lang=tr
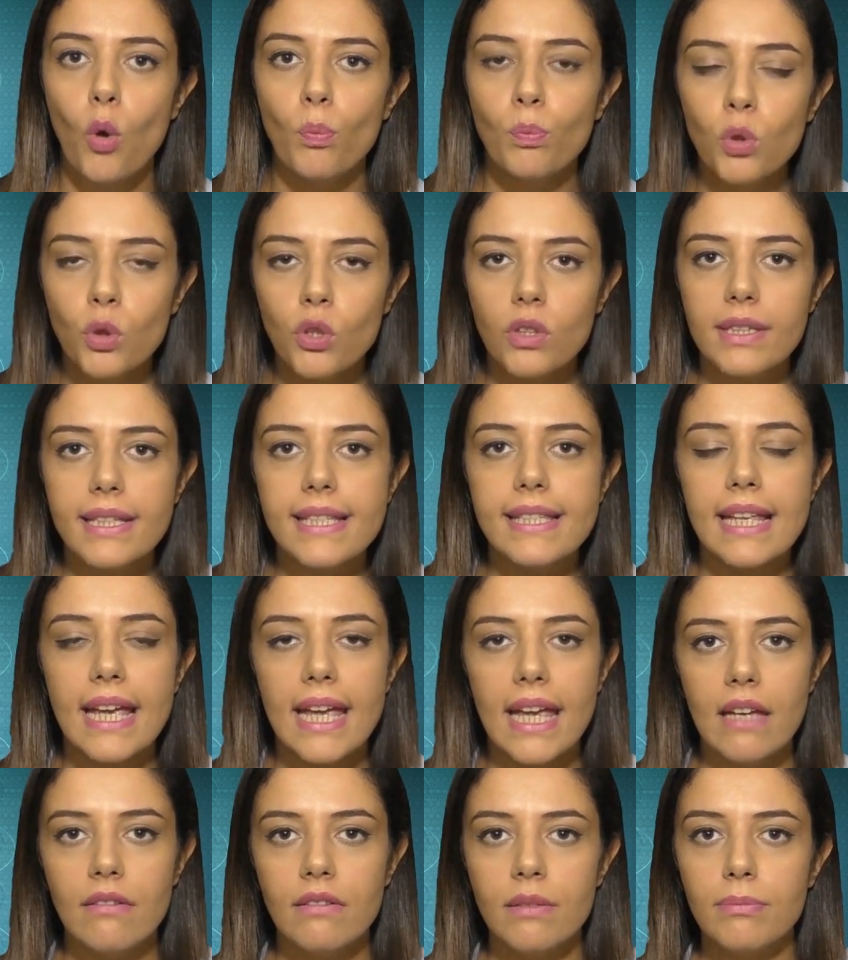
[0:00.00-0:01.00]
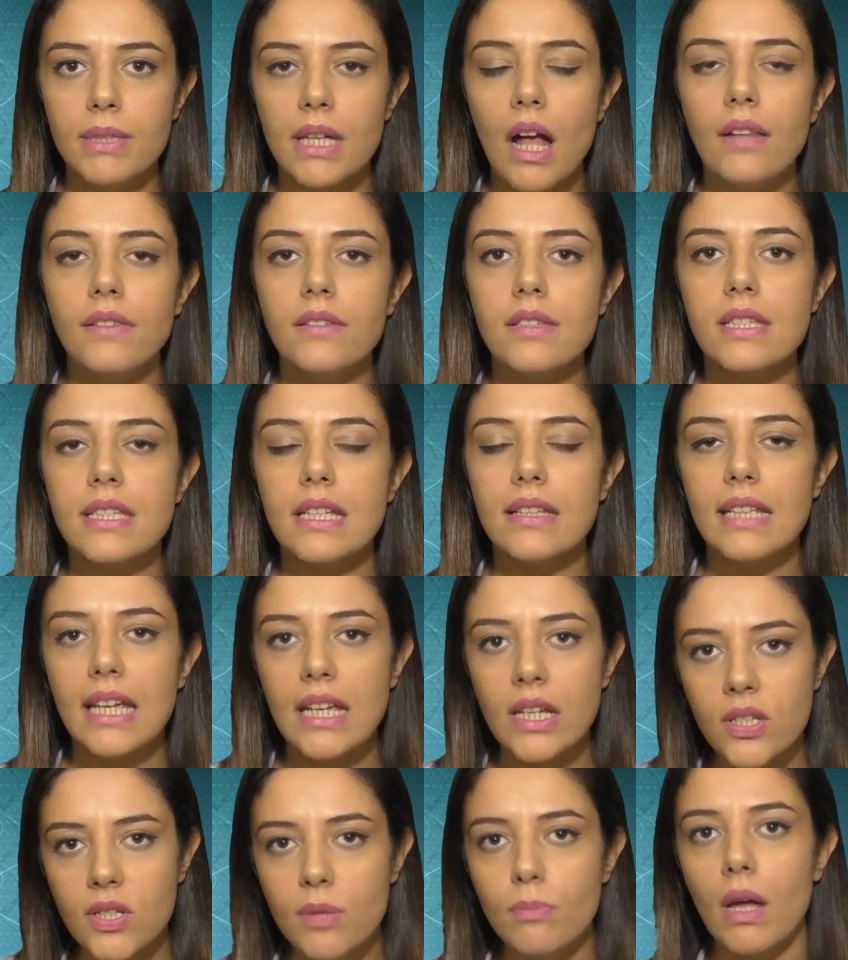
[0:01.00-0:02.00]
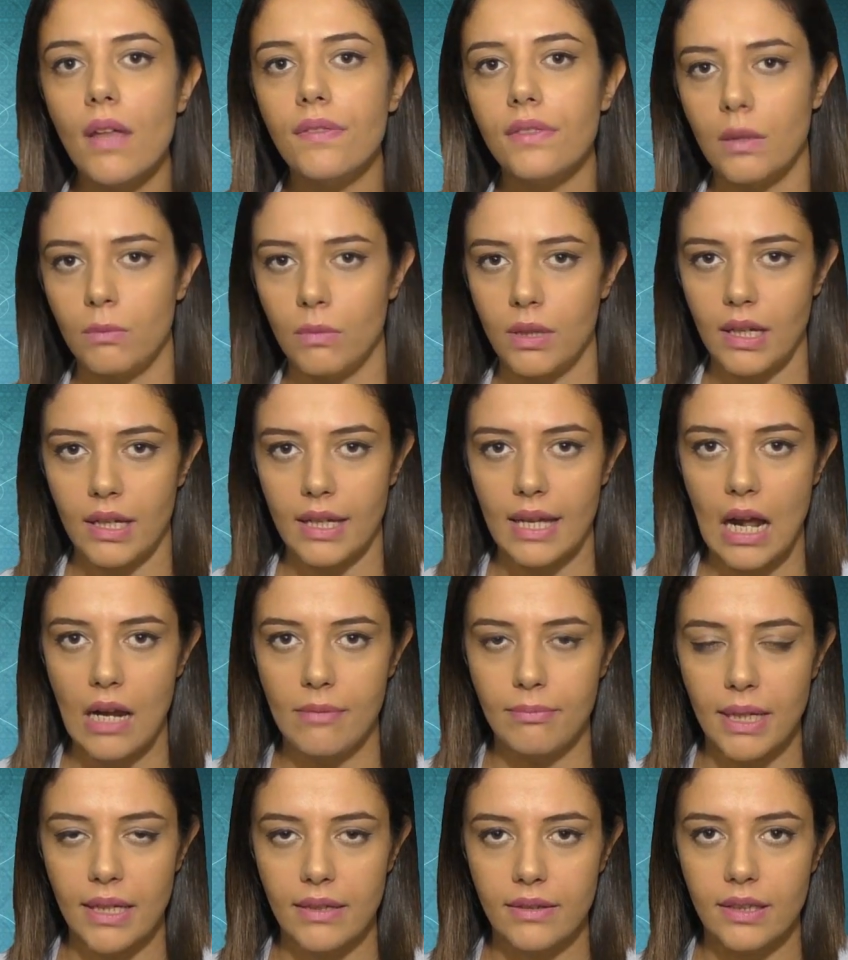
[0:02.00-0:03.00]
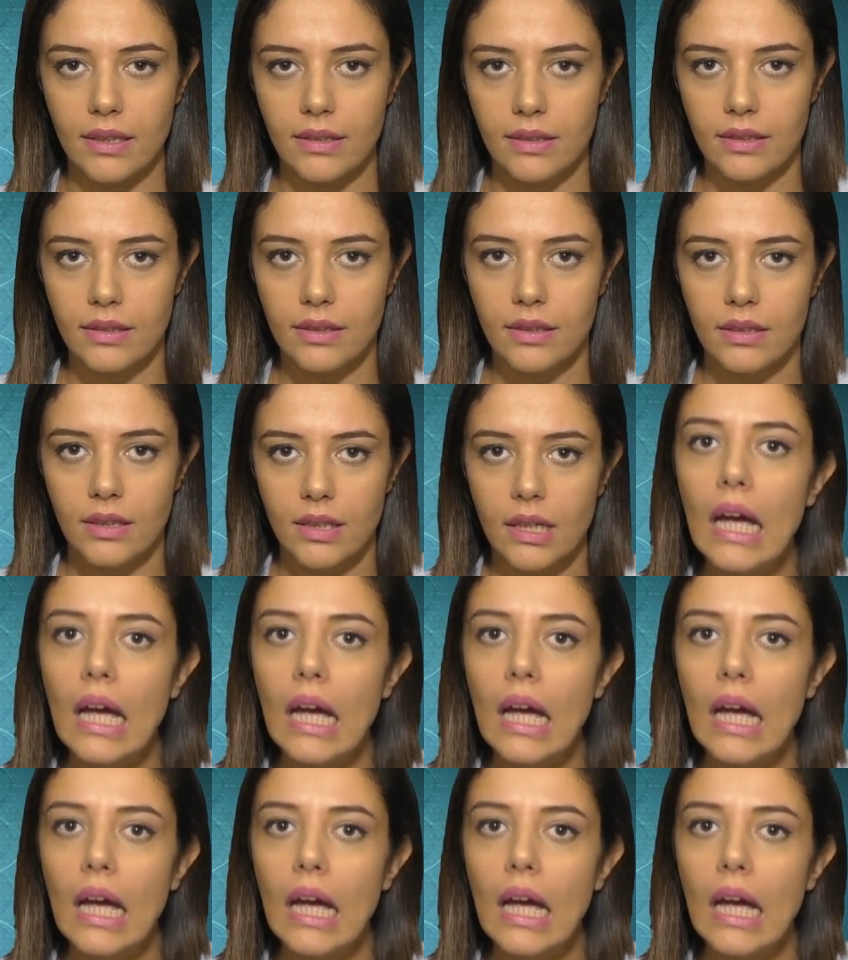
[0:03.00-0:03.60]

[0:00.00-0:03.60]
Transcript: Bugün ise evrim yalnızca değişim anlamına gelmektedir.